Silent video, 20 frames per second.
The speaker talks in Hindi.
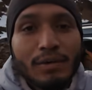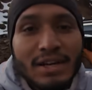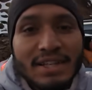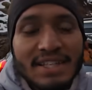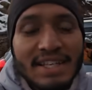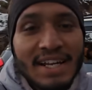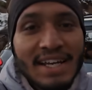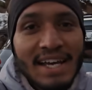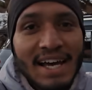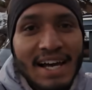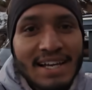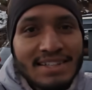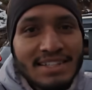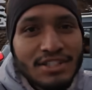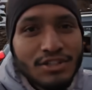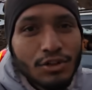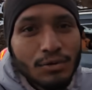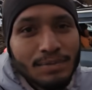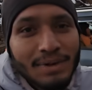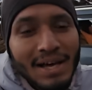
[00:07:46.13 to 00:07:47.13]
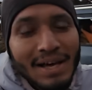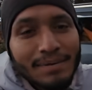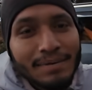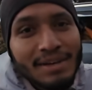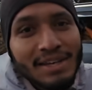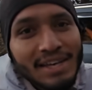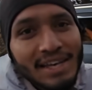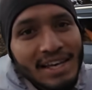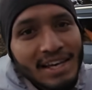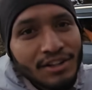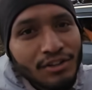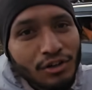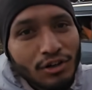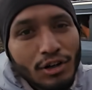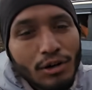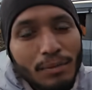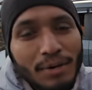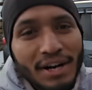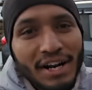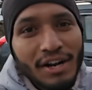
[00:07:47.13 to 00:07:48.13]
वैसे ना यहाँ से चौपता अभी एक दो
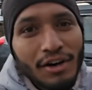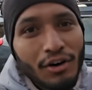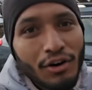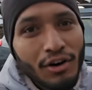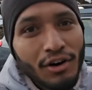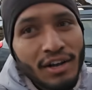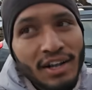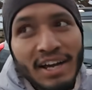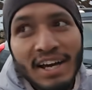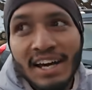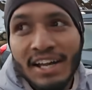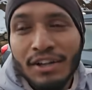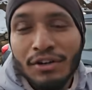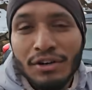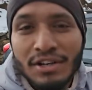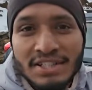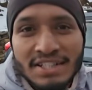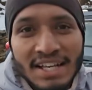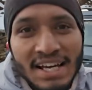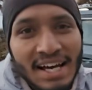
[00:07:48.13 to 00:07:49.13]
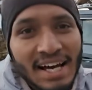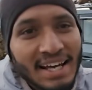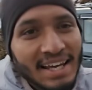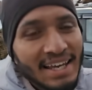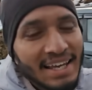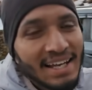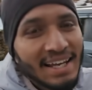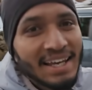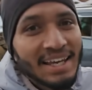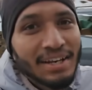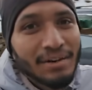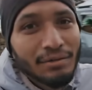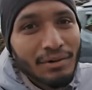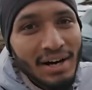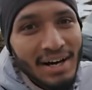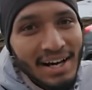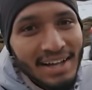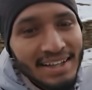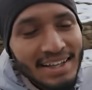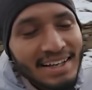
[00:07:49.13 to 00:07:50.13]
किलोमीटर और है थोड़ा सा आगे लेकिन
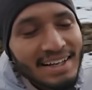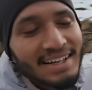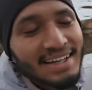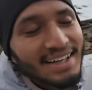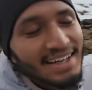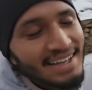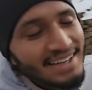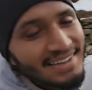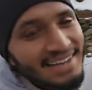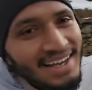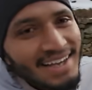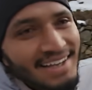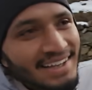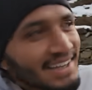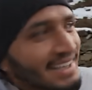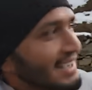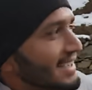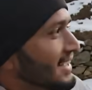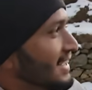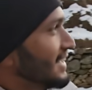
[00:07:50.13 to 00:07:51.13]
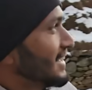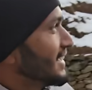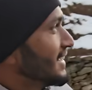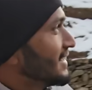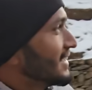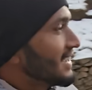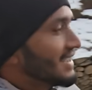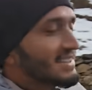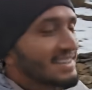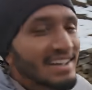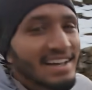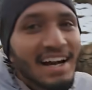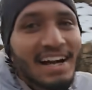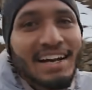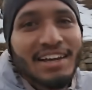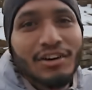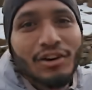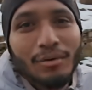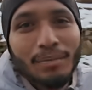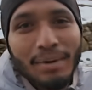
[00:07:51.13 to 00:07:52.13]
वहाँ तक नहीं जाएंगे यहीं से
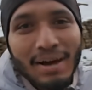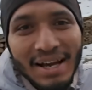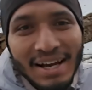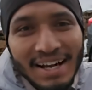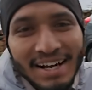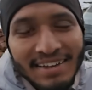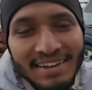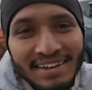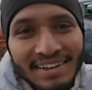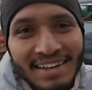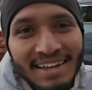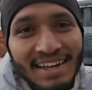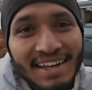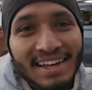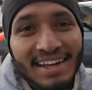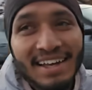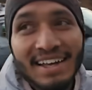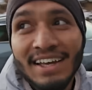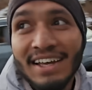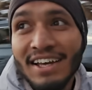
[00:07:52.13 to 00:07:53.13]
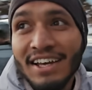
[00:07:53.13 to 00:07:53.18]
गाड़ी को बैक कर देते हैं